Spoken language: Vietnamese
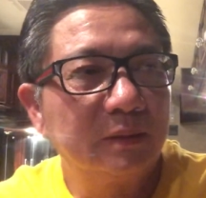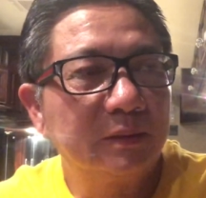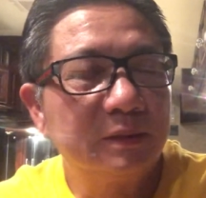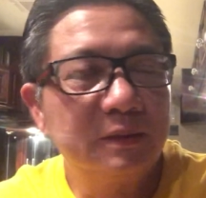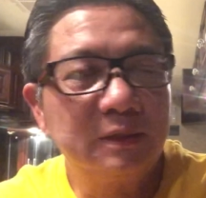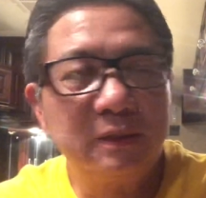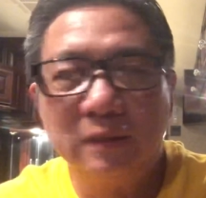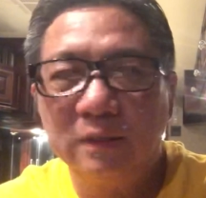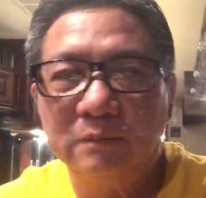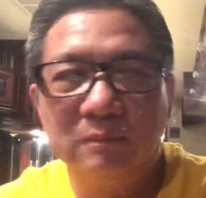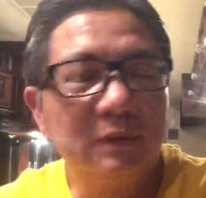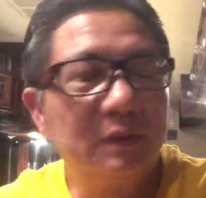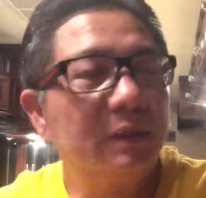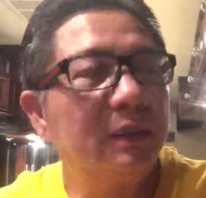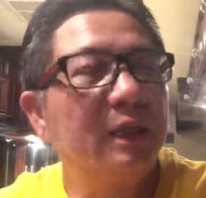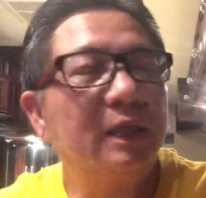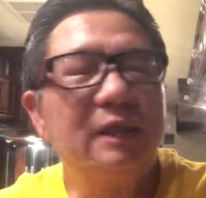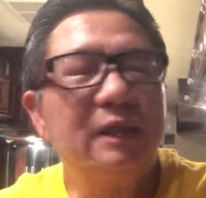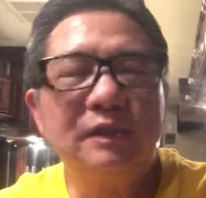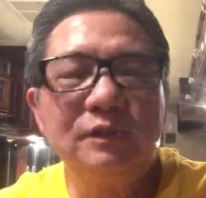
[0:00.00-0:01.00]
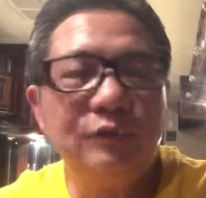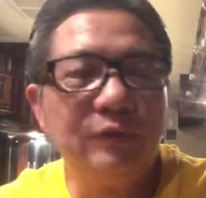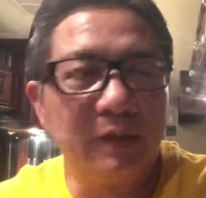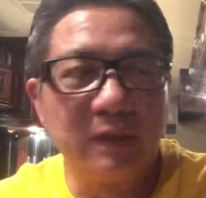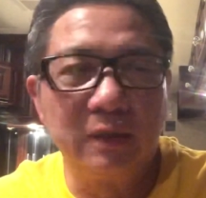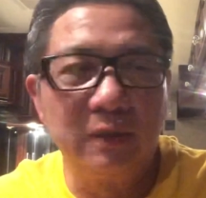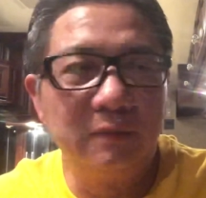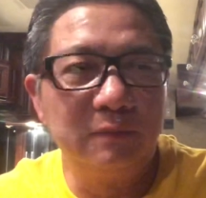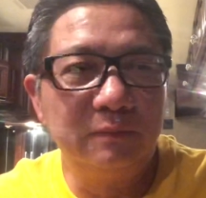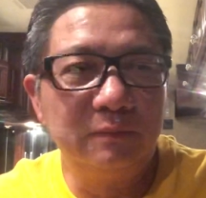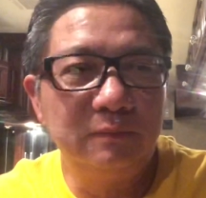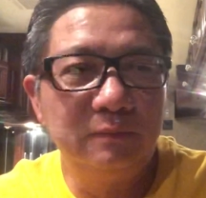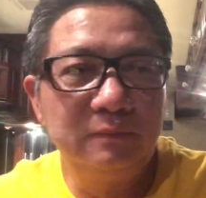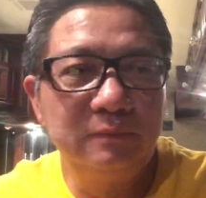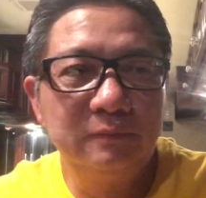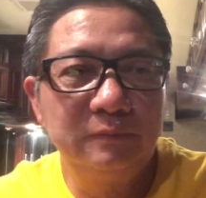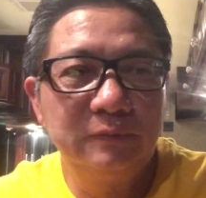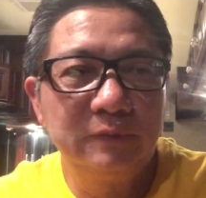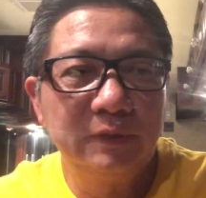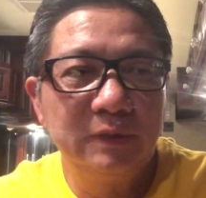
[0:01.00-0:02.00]
chứ không có lớn chuyện đâu
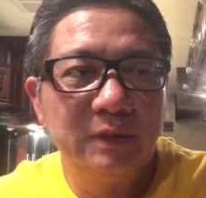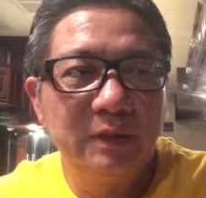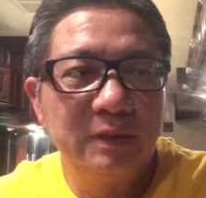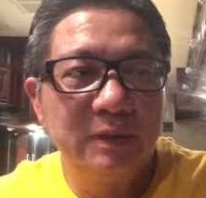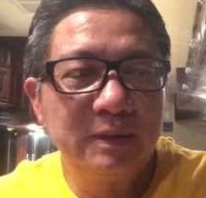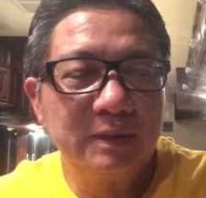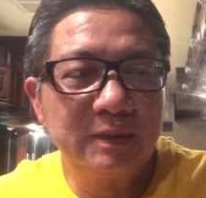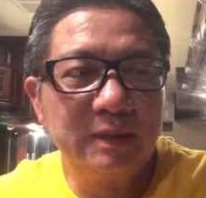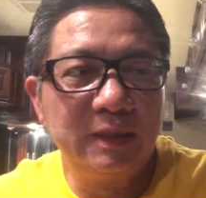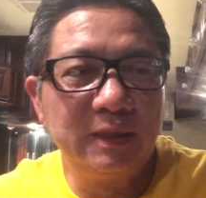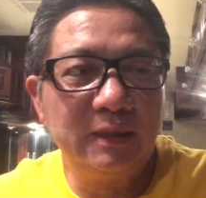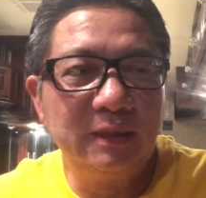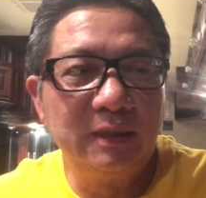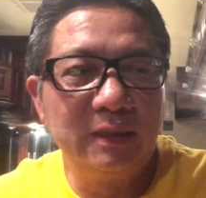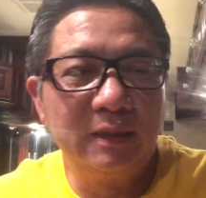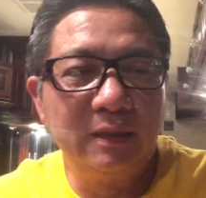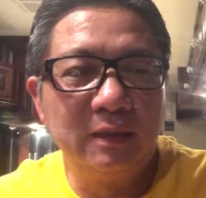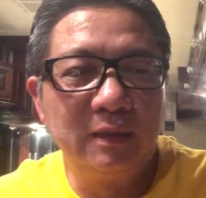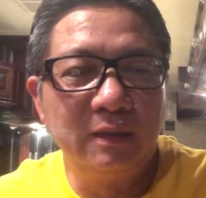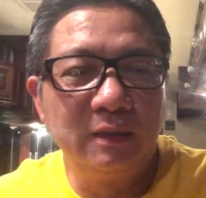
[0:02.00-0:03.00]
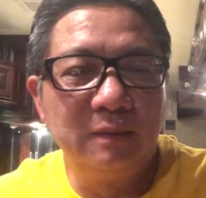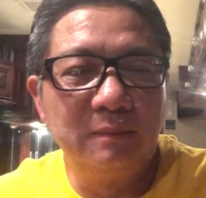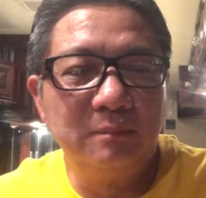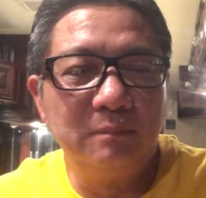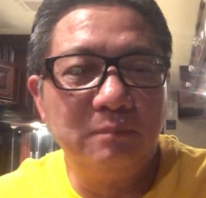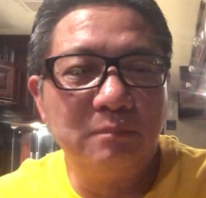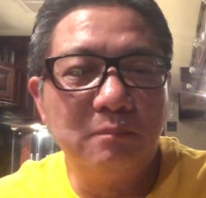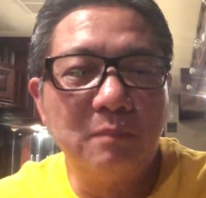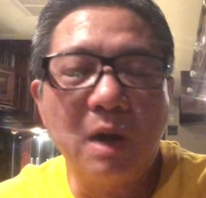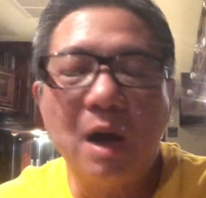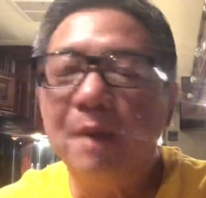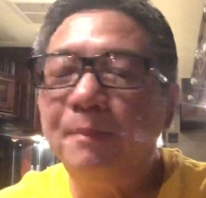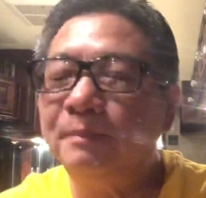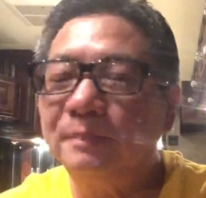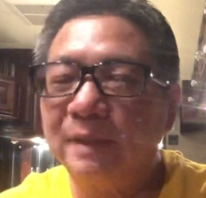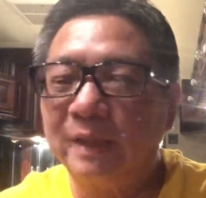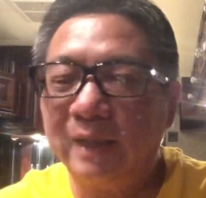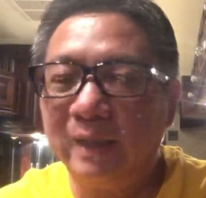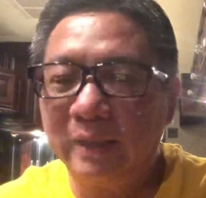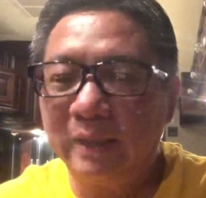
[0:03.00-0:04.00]
chỉ là
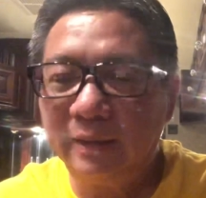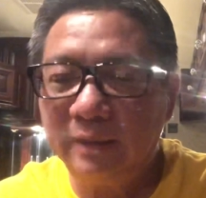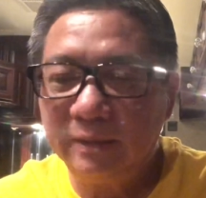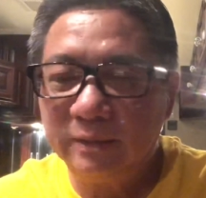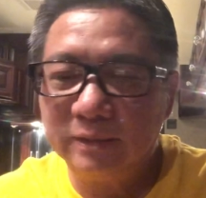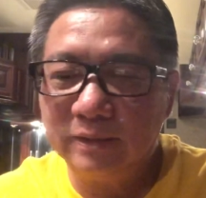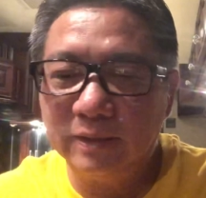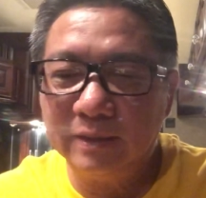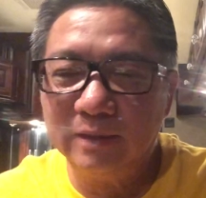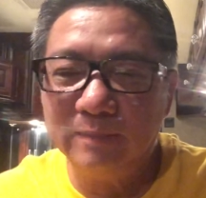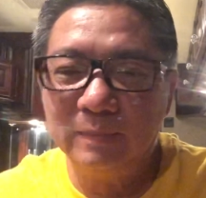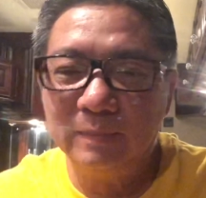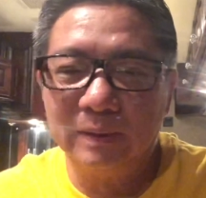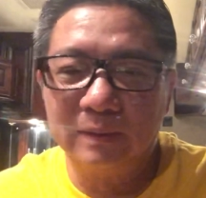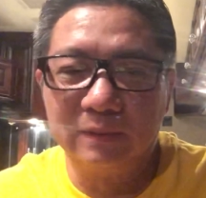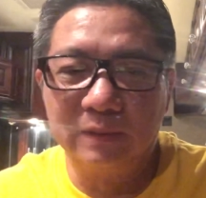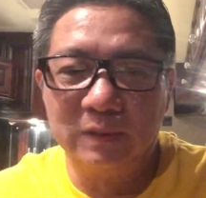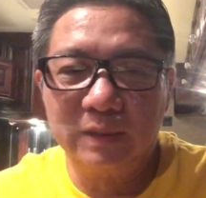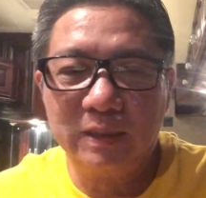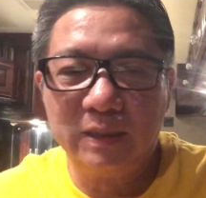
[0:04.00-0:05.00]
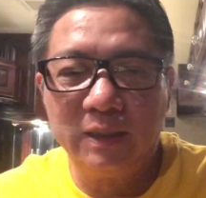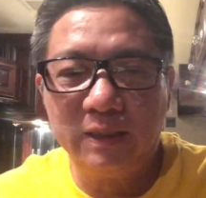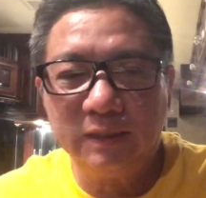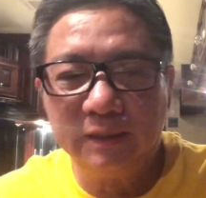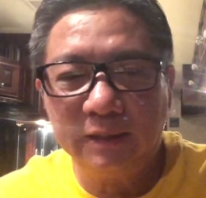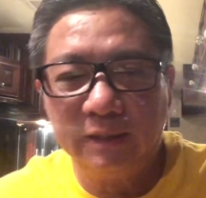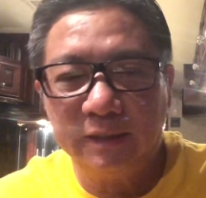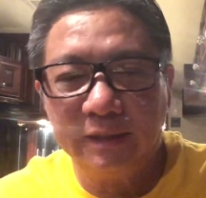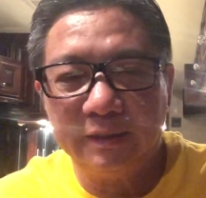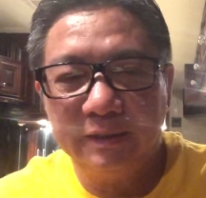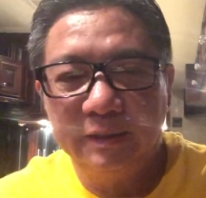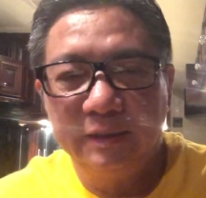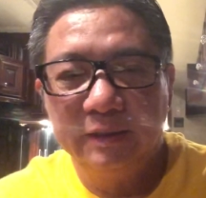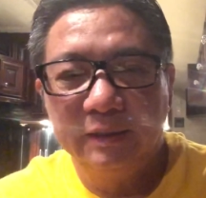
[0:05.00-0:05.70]
mớm cái để cho mình có cớ thôi